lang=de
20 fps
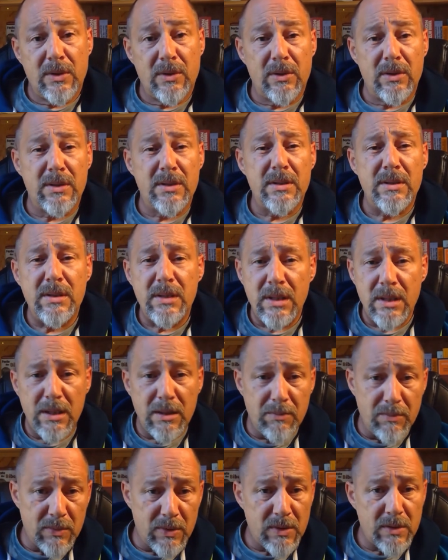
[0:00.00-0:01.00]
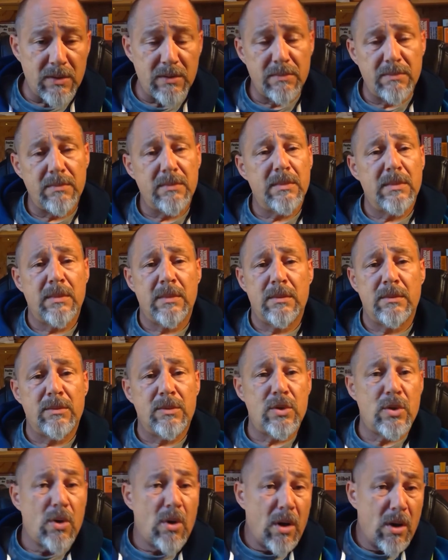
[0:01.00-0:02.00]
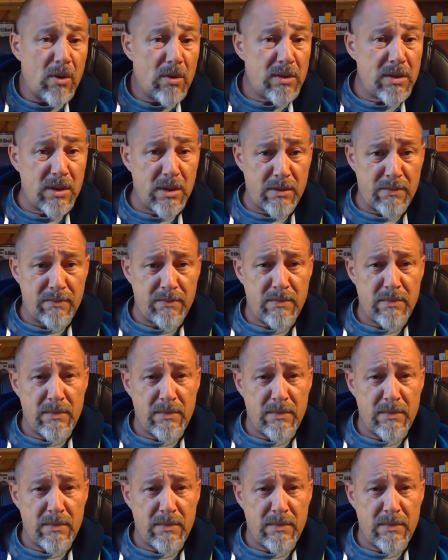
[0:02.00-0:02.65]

als Teams zu Hause